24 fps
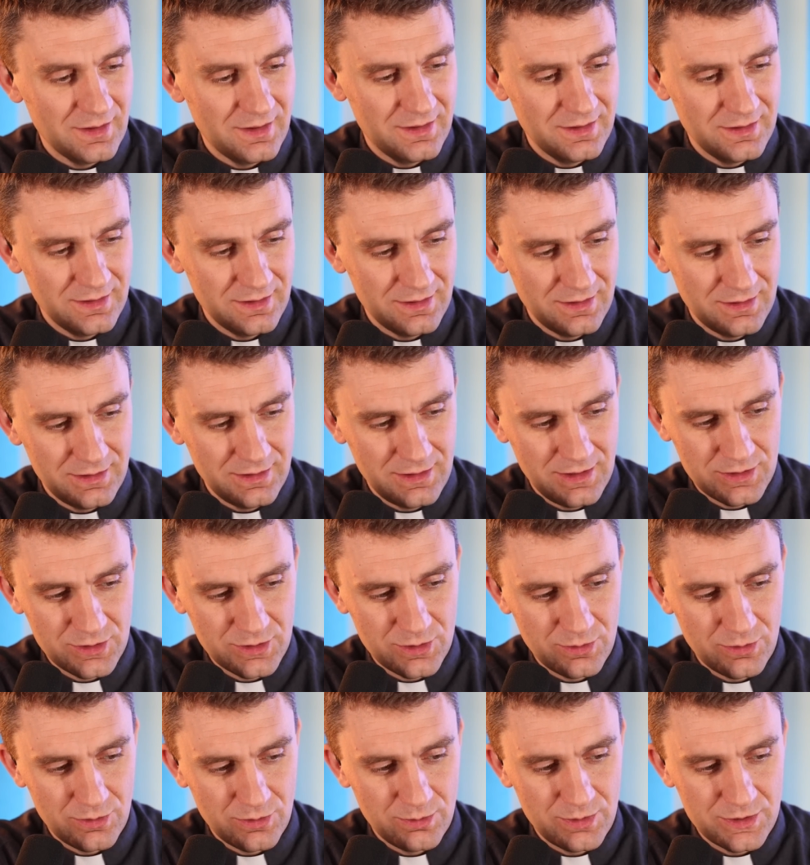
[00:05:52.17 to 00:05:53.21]
E, niech
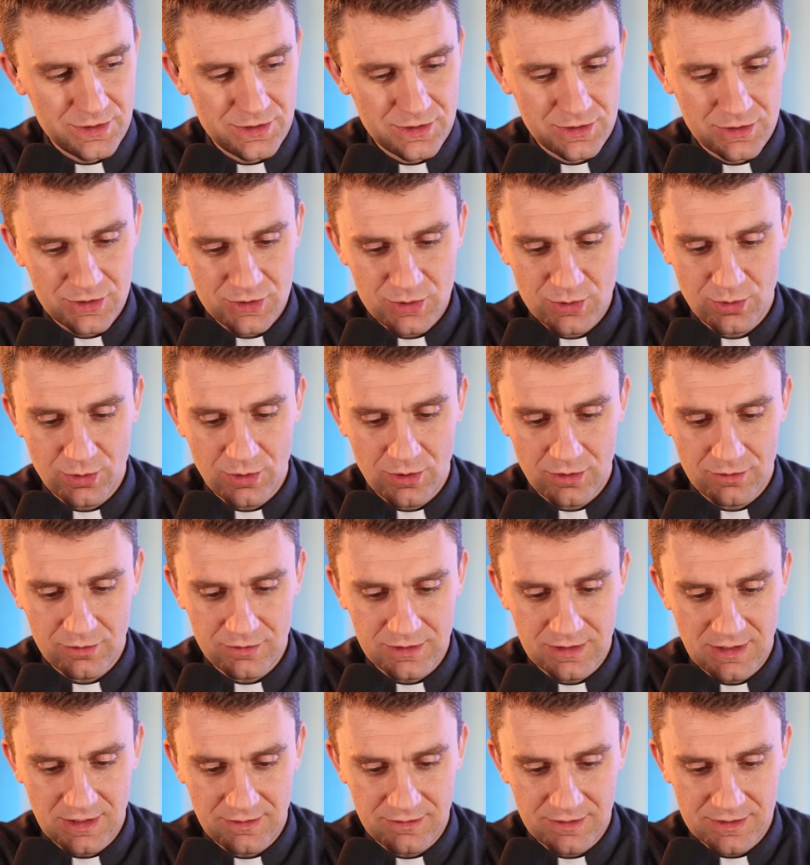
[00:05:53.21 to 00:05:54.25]
to będzie też
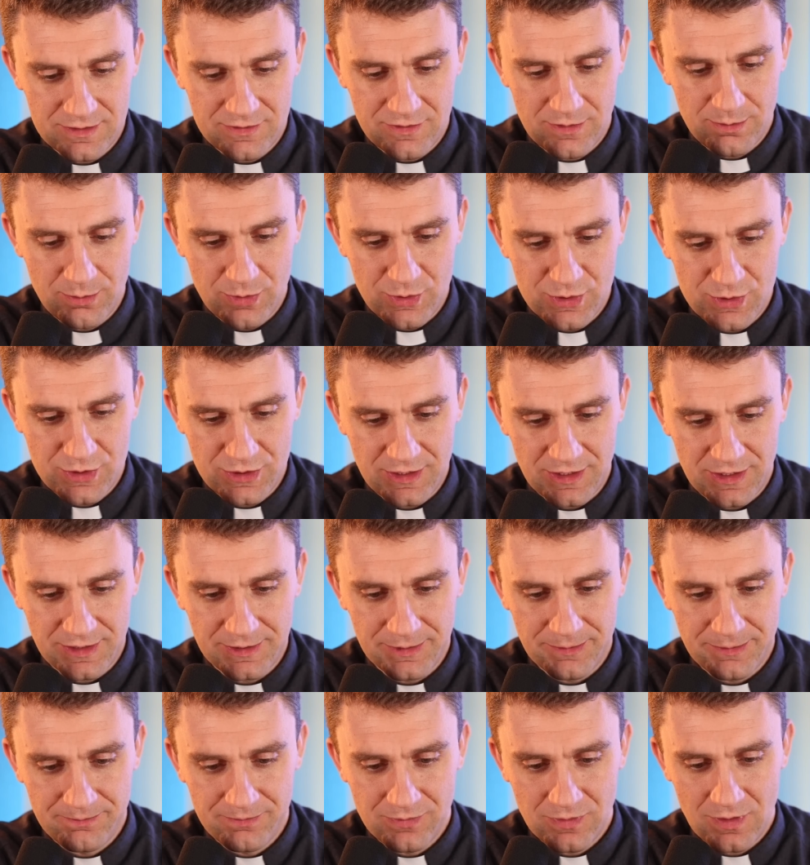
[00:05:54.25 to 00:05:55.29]
duchowy dla Was
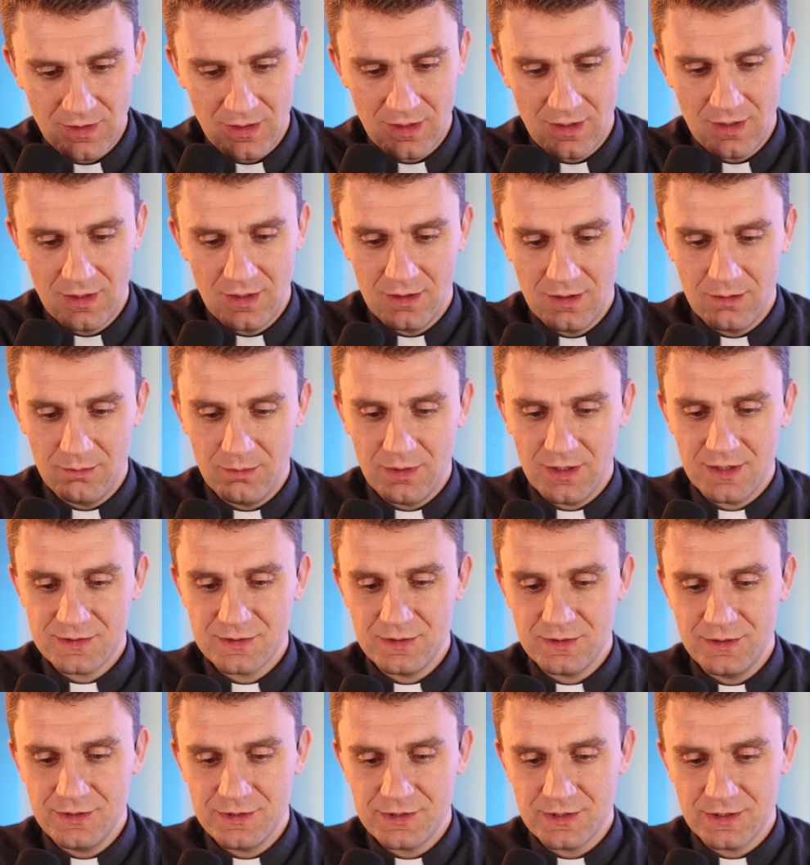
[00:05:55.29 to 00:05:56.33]
wypoczynek.
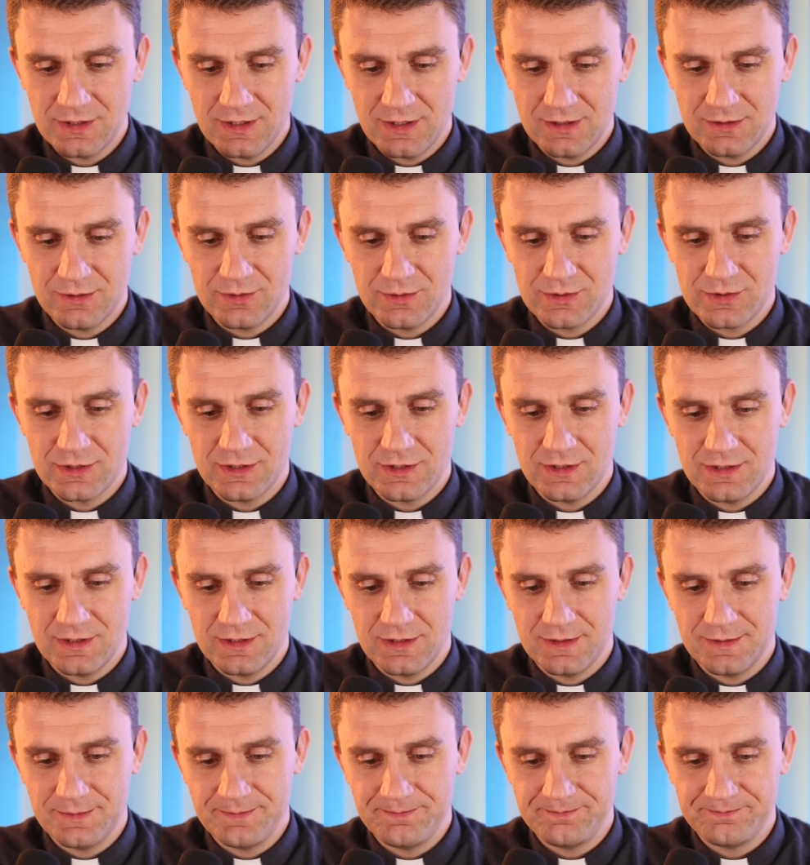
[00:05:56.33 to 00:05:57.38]
Bardzo liczę na to,
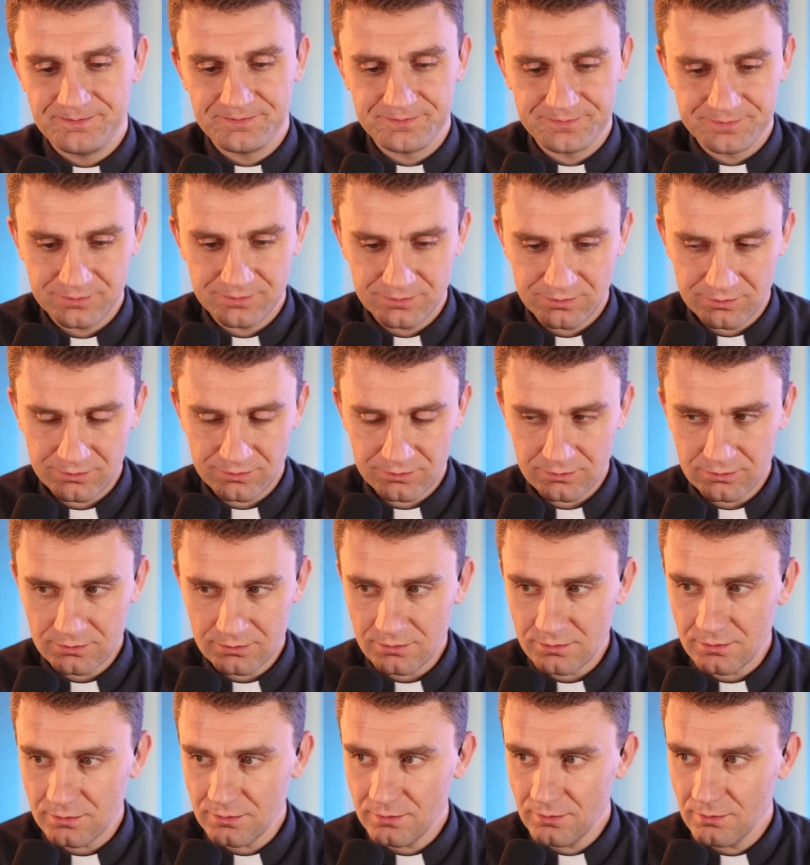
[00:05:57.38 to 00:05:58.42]
że
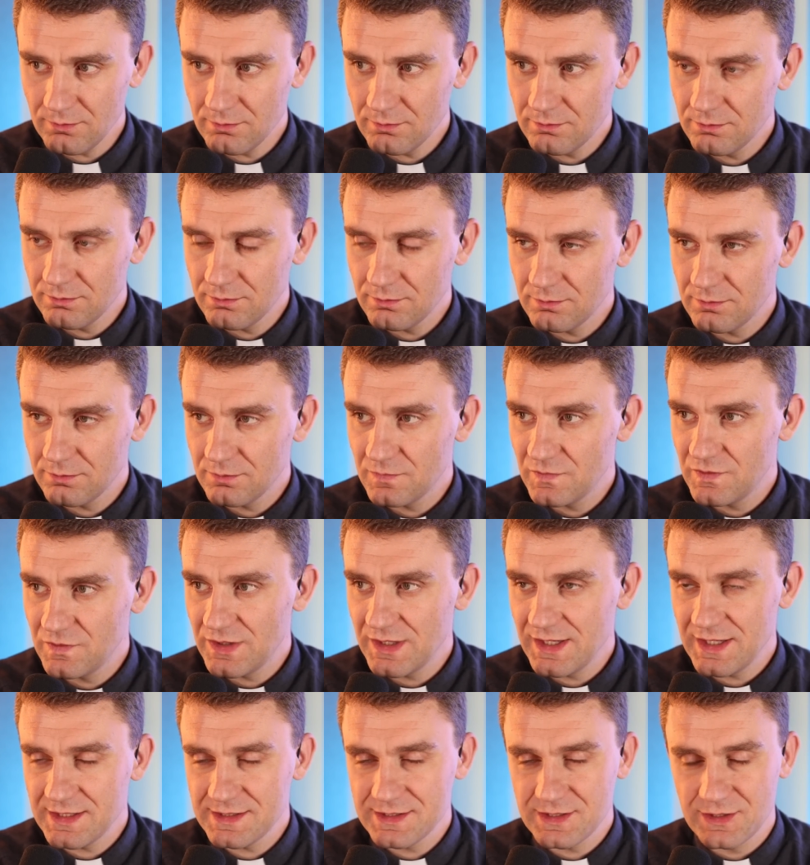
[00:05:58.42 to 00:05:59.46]
mm,
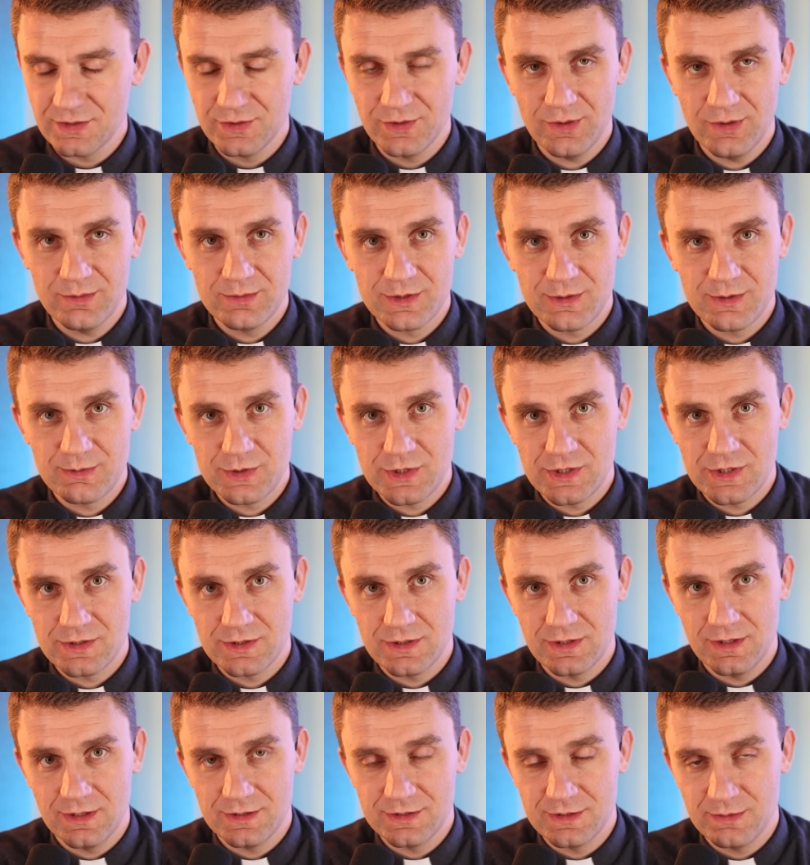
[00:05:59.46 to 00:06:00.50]
wakacje dobrze
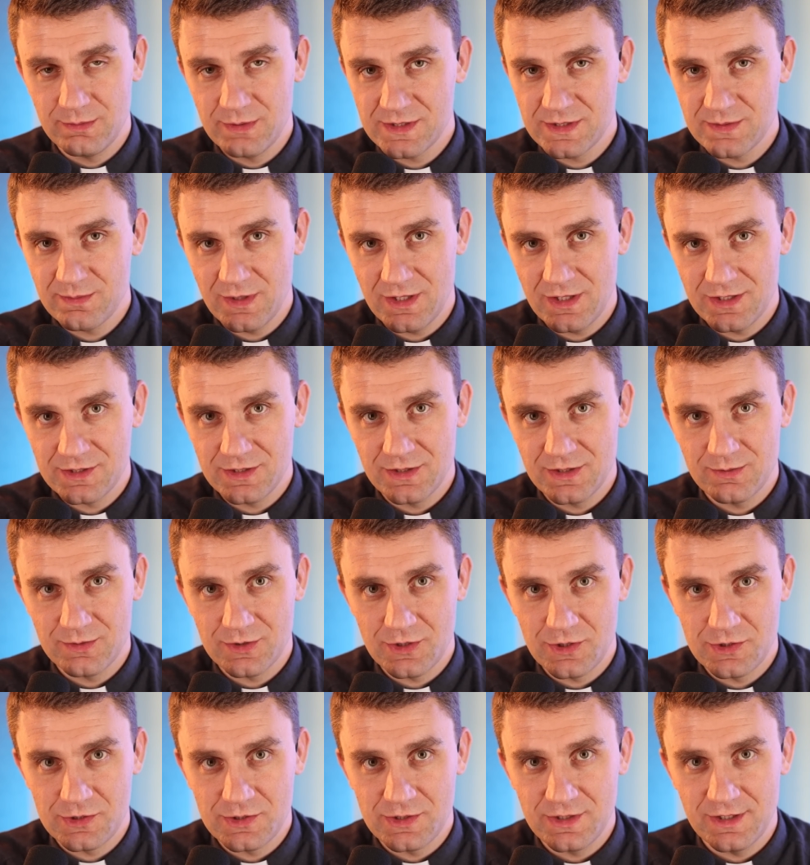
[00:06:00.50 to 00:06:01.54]
przeżyjecie, bezpiecznie
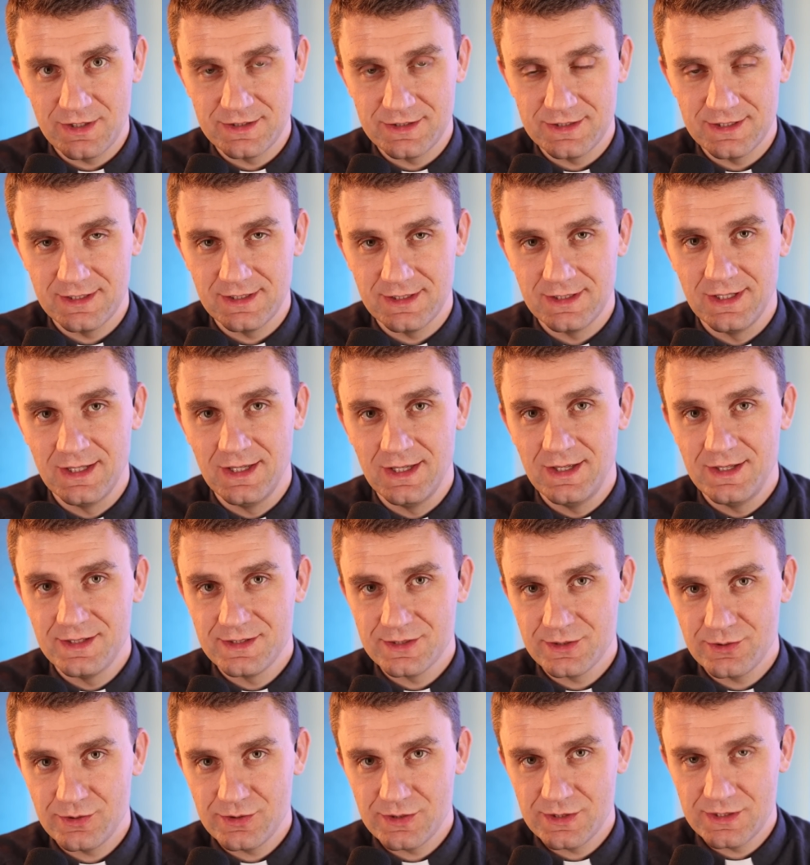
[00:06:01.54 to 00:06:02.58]
przeżyjecie.
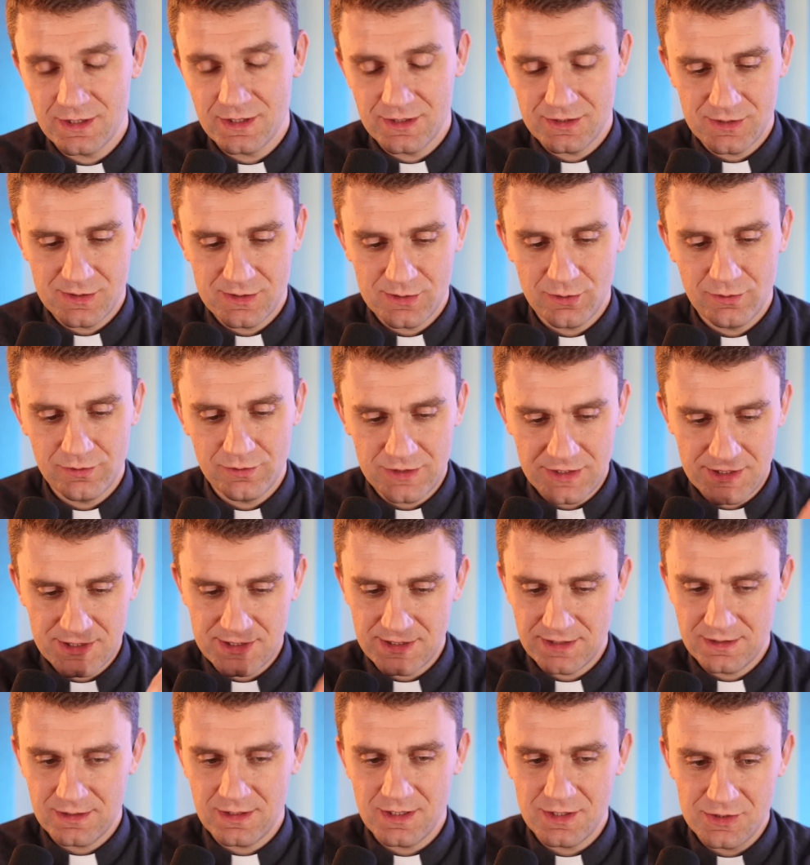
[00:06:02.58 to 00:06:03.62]
Skorzystacie z również
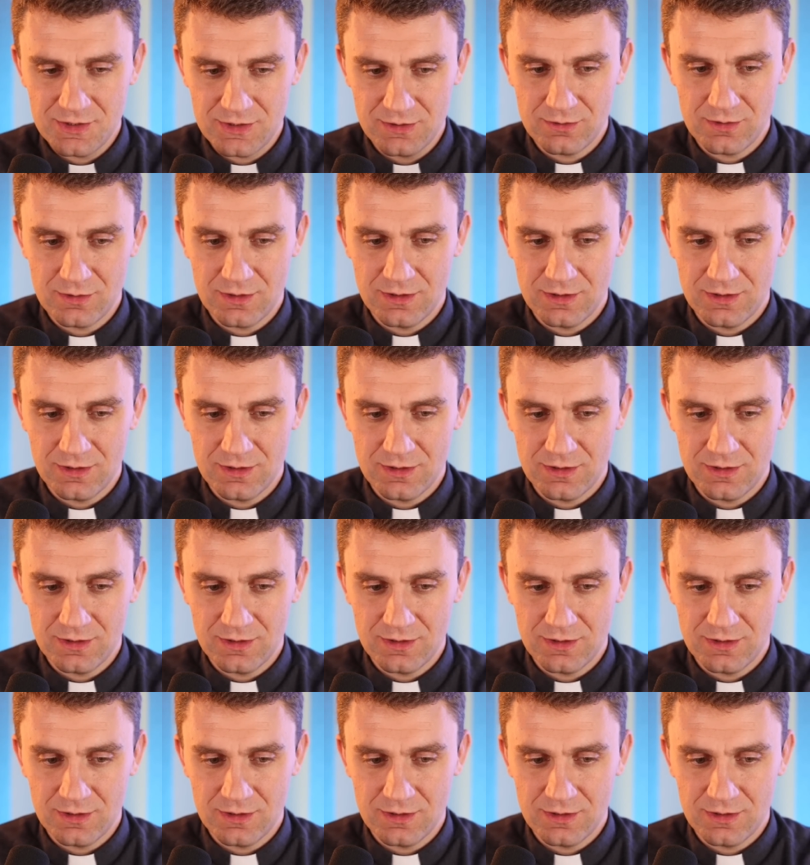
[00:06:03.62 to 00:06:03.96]
z tych treści,